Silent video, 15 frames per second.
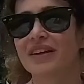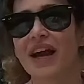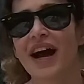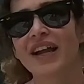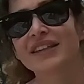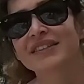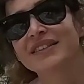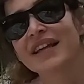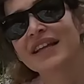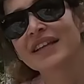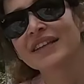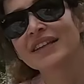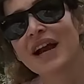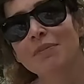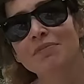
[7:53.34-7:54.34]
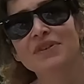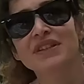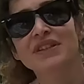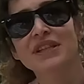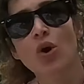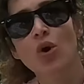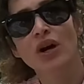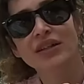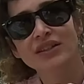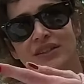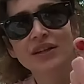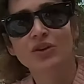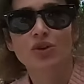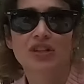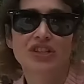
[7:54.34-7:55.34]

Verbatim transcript: Yani senin yaptığında o kadına göre